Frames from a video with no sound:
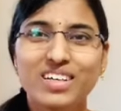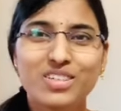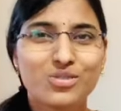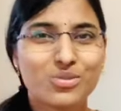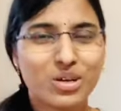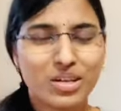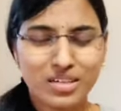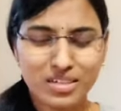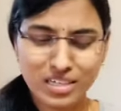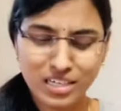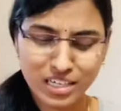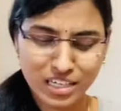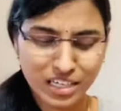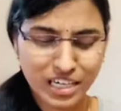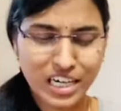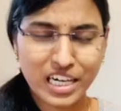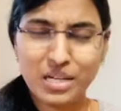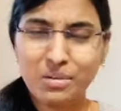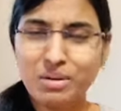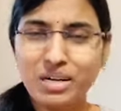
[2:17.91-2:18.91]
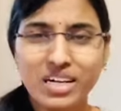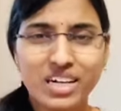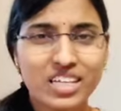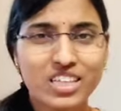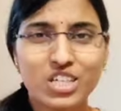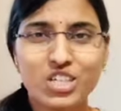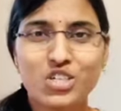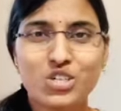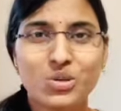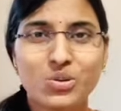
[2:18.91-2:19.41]
సో అన్నీ నేను ఎండబెట్టే
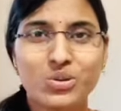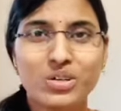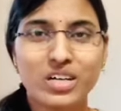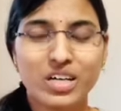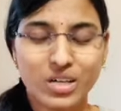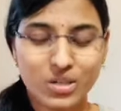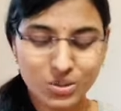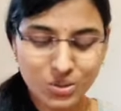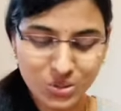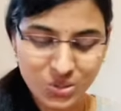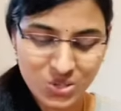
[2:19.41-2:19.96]
తెచ్చుకుంటాను